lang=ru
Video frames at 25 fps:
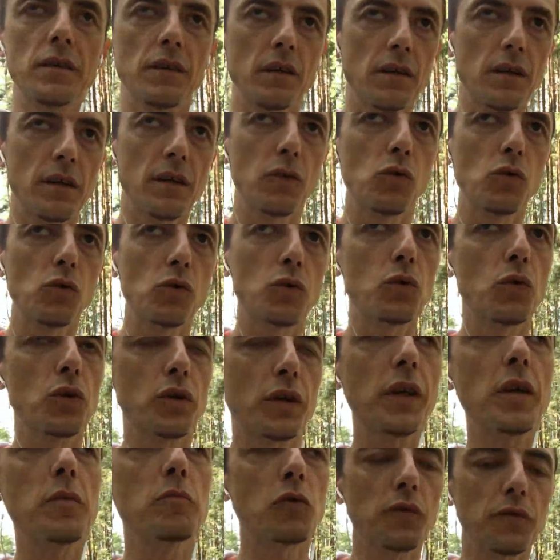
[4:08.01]
э,
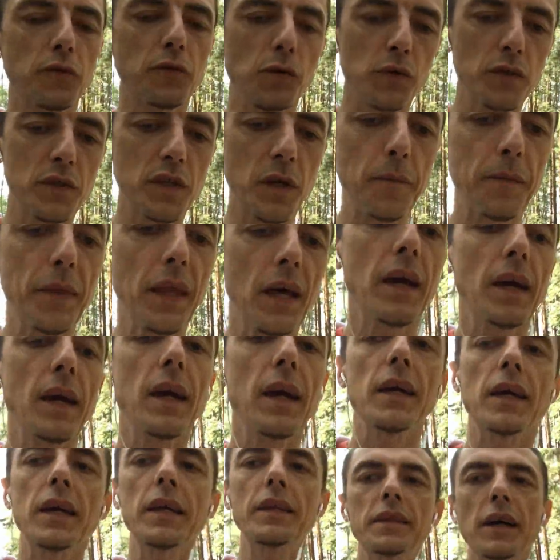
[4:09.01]
культура гемофилюса.
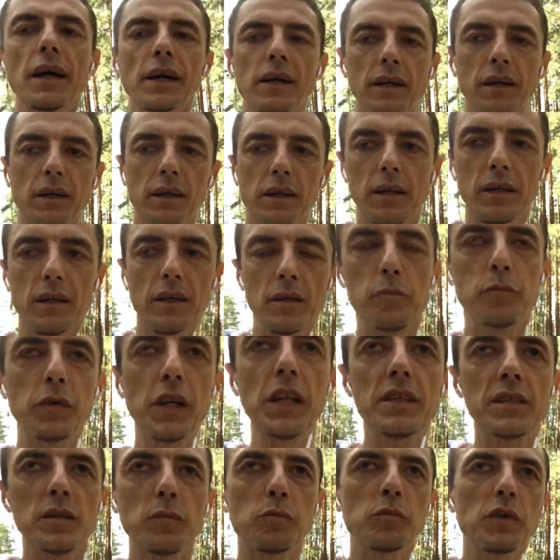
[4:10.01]
Итак,
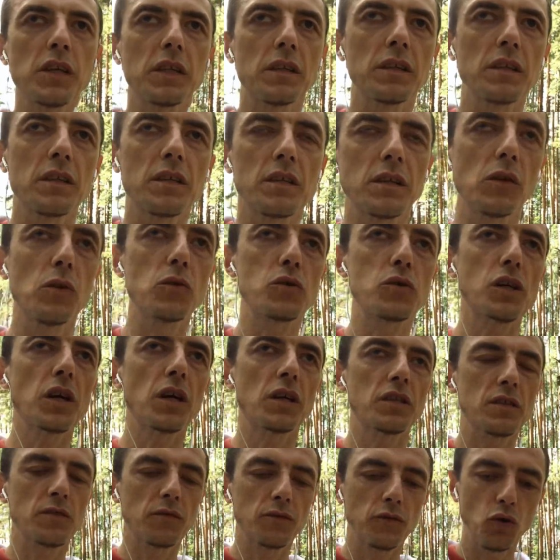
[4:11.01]
принцип метода
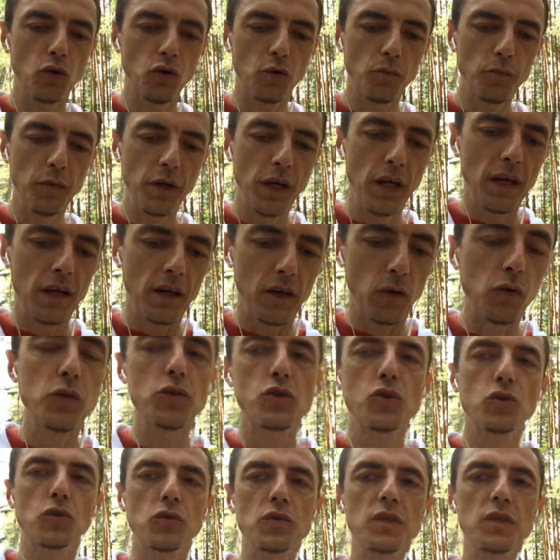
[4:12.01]
заключается в том, он еще